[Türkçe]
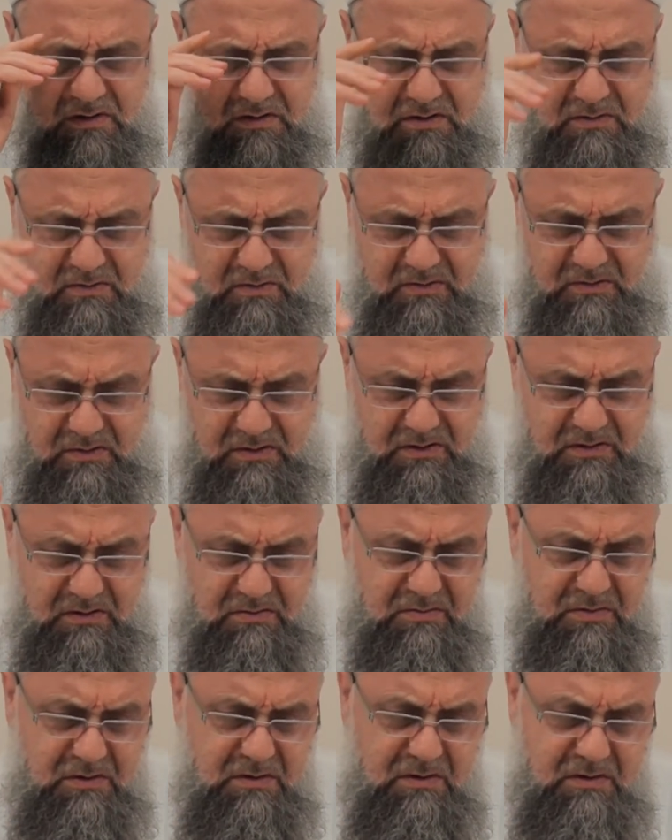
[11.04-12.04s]
Elhamdülillahi
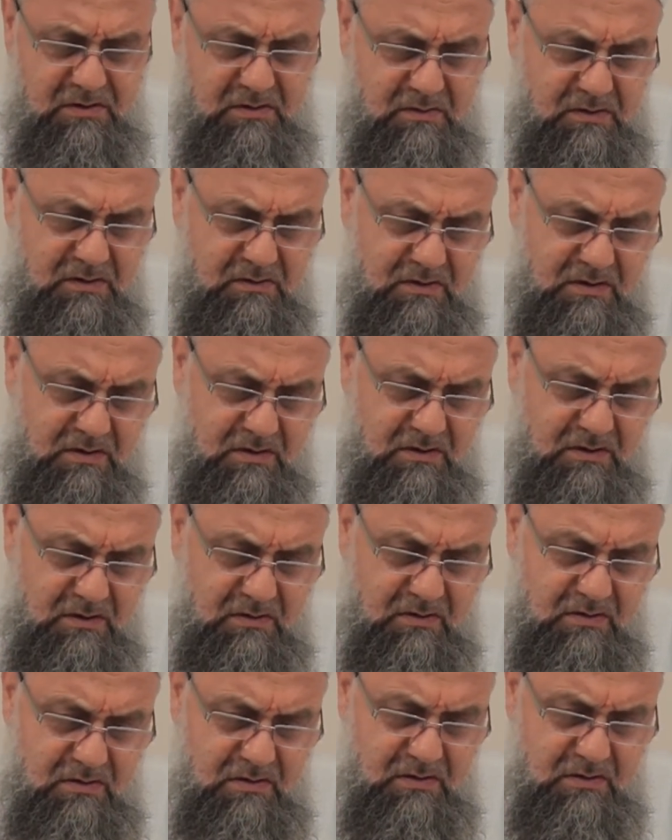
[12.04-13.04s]
Rabbil alemin. Ve
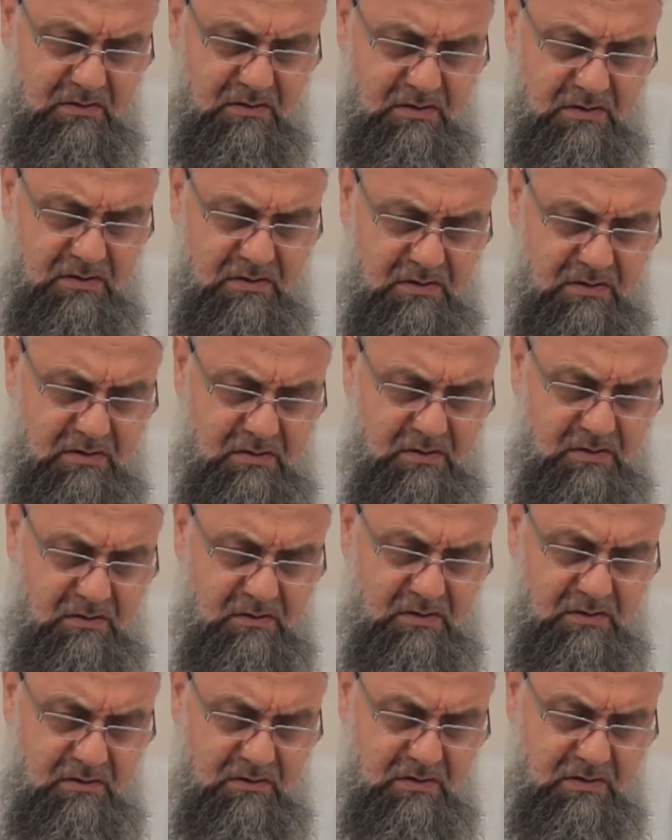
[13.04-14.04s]
salatu selamu ala
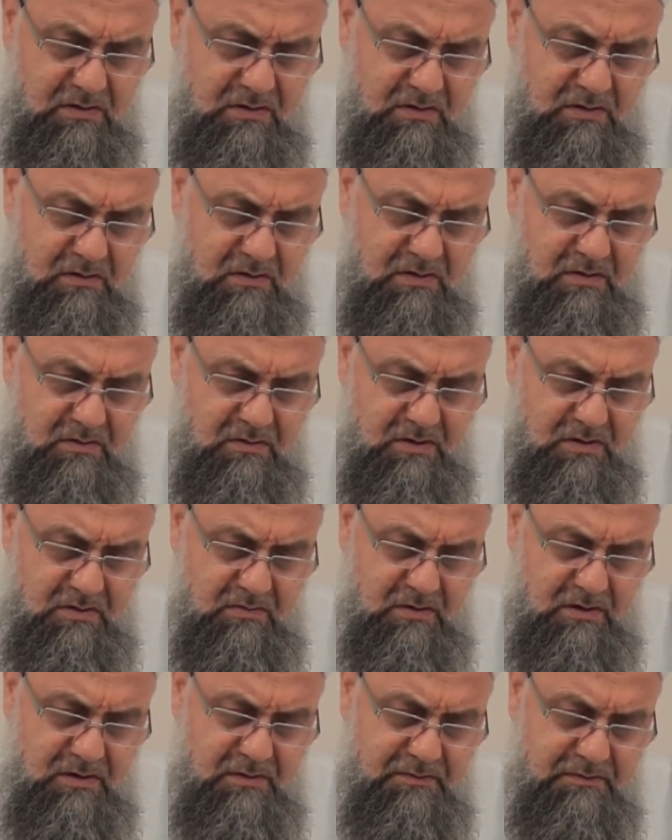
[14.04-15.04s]

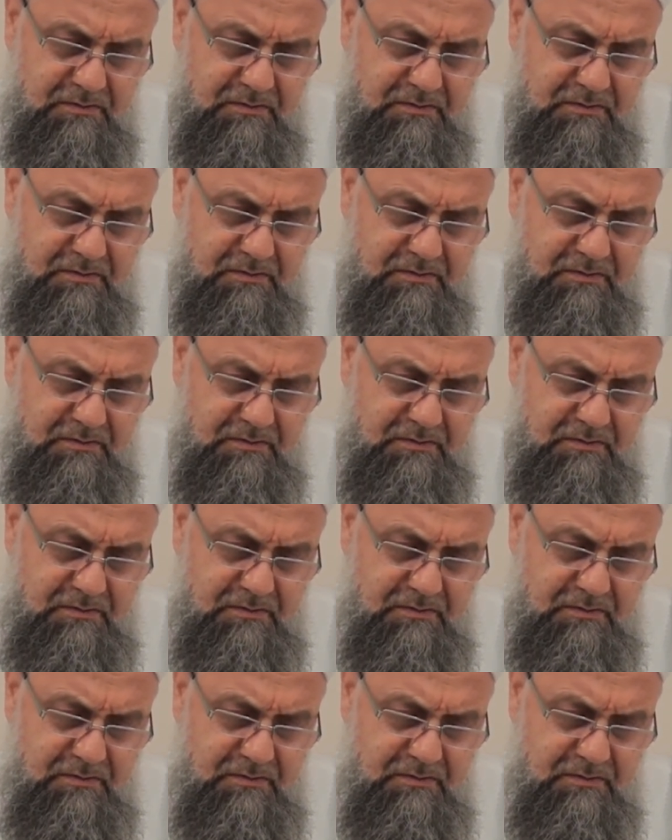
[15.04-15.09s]
Resulullah.